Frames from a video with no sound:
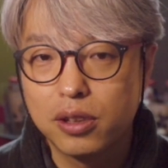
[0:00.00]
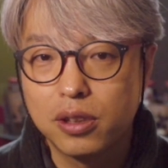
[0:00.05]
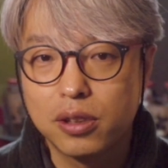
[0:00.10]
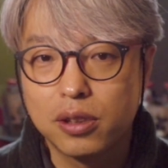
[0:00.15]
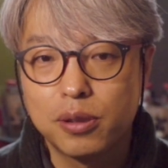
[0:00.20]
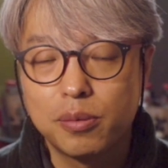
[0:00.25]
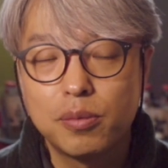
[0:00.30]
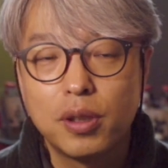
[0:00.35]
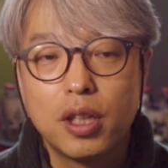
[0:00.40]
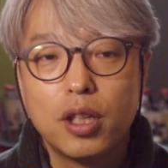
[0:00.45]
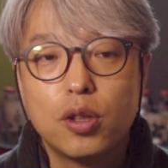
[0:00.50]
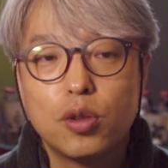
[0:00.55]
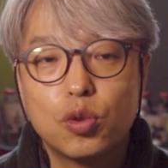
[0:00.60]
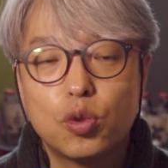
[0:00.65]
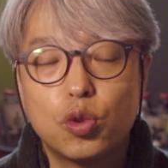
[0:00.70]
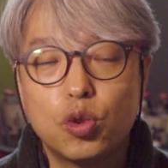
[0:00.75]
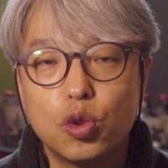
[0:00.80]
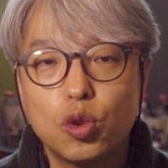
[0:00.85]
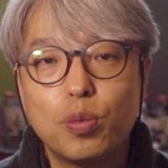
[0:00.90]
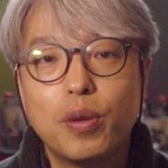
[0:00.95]
지금
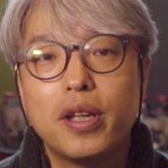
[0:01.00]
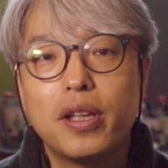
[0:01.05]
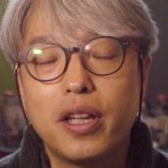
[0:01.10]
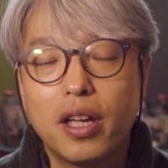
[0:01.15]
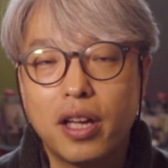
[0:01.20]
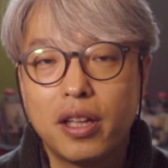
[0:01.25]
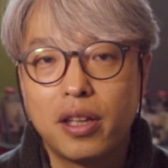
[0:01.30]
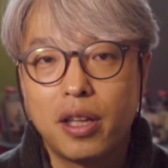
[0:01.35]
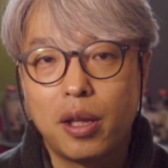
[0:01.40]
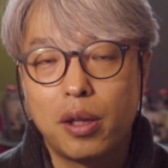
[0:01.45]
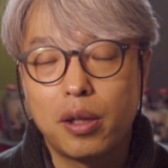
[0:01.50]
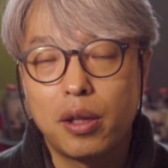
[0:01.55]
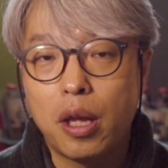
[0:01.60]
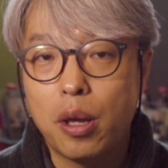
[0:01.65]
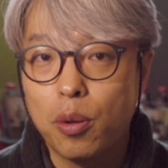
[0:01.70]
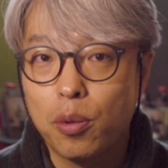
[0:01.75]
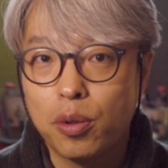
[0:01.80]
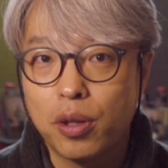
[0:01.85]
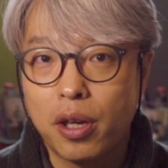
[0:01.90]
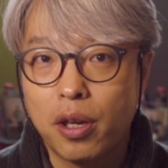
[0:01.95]
그룹에 대한
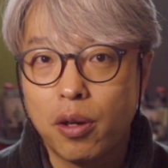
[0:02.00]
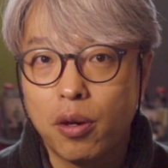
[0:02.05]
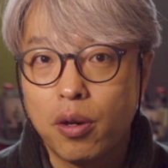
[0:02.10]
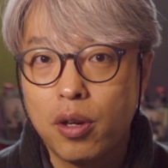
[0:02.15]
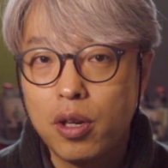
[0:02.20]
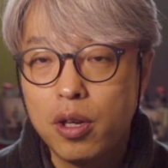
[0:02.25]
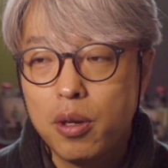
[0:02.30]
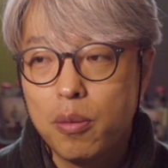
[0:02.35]
내용이에요.